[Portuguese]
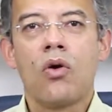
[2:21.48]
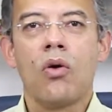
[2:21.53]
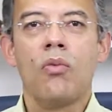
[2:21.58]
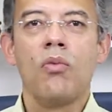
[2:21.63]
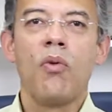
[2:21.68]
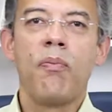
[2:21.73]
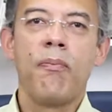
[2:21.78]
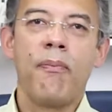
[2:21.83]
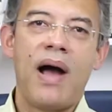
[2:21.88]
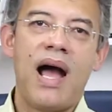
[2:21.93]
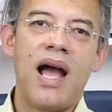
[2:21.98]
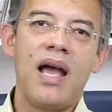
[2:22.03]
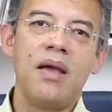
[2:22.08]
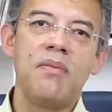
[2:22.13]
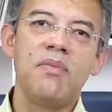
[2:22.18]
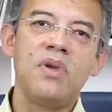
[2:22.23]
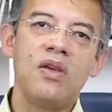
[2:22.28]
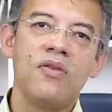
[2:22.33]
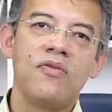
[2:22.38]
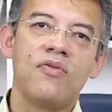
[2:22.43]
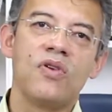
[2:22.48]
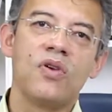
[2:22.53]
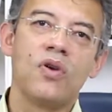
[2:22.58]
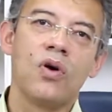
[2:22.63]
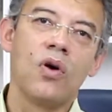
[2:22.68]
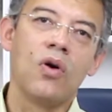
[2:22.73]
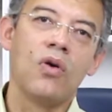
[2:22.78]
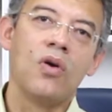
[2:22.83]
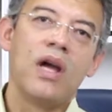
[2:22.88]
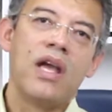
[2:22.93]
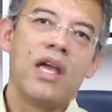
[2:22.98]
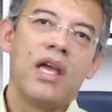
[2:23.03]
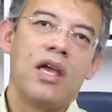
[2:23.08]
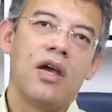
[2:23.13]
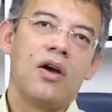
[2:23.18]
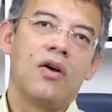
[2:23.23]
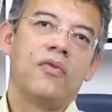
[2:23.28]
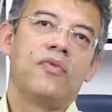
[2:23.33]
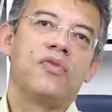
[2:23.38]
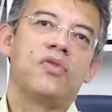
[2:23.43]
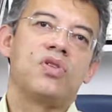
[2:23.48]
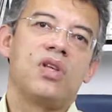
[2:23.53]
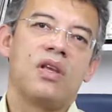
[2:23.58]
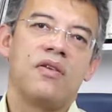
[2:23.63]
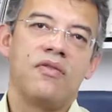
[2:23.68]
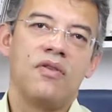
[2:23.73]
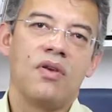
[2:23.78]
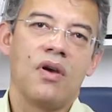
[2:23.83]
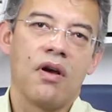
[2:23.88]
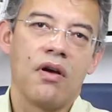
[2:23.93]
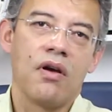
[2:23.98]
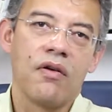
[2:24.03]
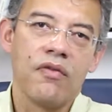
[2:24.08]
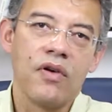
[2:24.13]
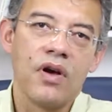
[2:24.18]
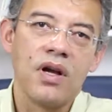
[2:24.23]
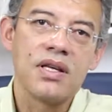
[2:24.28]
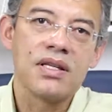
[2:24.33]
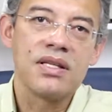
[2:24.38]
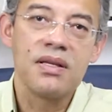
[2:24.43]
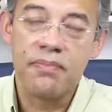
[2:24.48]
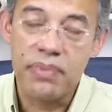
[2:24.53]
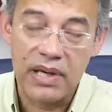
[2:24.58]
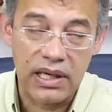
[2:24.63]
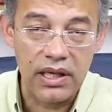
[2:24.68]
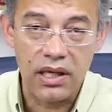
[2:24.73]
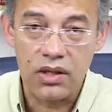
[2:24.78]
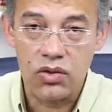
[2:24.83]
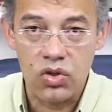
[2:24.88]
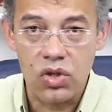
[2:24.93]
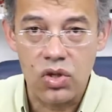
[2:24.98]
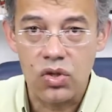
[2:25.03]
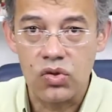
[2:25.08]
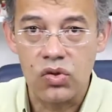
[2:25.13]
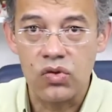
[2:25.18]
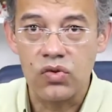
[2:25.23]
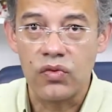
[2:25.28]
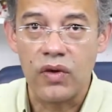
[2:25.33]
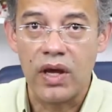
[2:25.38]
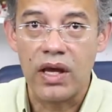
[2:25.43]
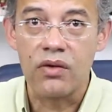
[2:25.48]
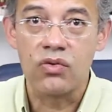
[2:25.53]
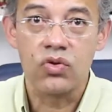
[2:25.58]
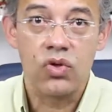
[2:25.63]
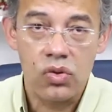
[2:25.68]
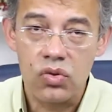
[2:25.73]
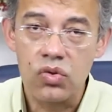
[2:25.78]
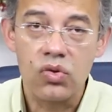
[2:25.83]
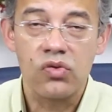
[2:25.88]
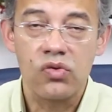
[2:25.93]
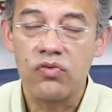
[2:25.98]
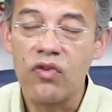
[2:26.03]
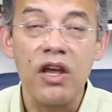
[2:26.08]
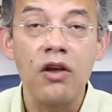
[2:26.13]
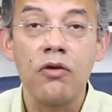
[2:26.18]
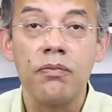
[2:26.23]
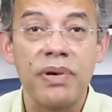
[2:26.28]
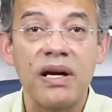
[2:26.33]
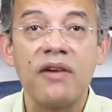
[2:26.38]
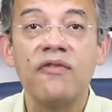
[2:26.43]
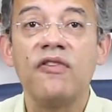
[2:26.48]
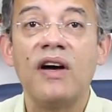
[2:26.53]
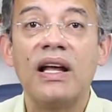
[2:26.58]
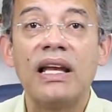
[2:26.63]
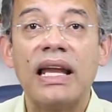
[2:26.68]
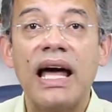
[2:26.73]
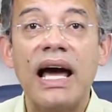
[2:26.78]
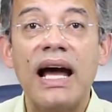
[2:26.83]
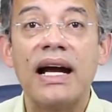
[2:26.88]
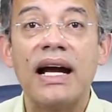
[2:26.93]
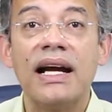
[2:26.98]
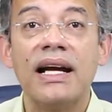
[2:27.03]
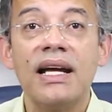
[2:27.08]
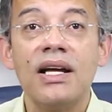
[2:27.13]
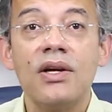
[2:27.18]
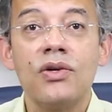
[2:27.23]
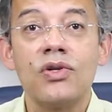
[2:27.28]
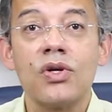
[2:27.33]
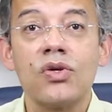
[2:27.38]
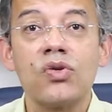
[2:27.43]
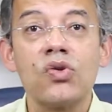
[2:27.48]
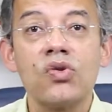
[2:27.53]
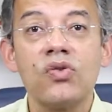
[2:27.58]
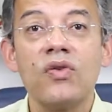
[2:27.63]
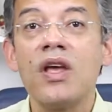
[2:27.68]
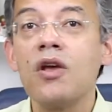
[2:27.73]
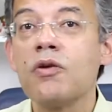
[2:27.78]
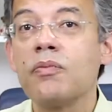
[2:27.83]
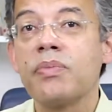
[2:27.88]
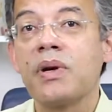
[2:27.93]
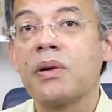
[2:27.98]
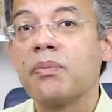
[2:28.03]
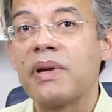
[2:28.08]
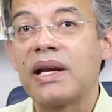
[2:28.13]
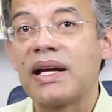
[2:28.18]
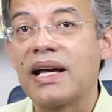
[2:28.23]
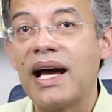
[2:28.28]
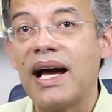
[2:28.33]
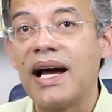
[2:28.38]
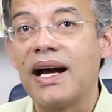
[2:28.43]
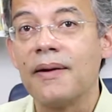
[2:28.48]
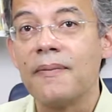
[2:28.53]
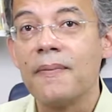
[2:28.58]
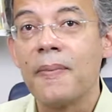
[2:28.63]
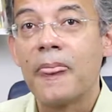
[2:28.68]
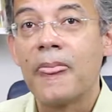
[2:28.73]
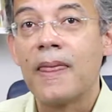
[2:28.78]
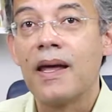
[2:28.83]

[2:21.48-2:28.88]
Como o Pai me enviou, eu vos envio a vós. E para que, que Jesus veio? Jesus veio para falar, Jesus veio para pregar.